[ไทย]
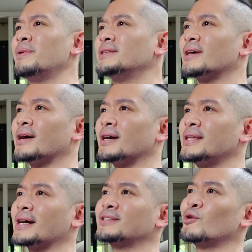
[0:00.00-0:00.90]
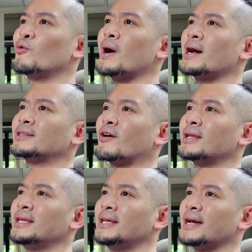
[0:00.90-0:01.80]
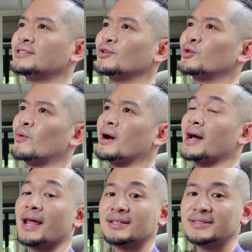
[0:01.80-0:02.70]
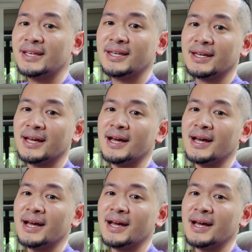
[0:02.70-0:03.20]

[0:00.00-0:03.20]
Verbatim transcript: พี่เสริญอยากจะรู้ว่าตอนนี้เนี่ย เจ้าตัว Galaxy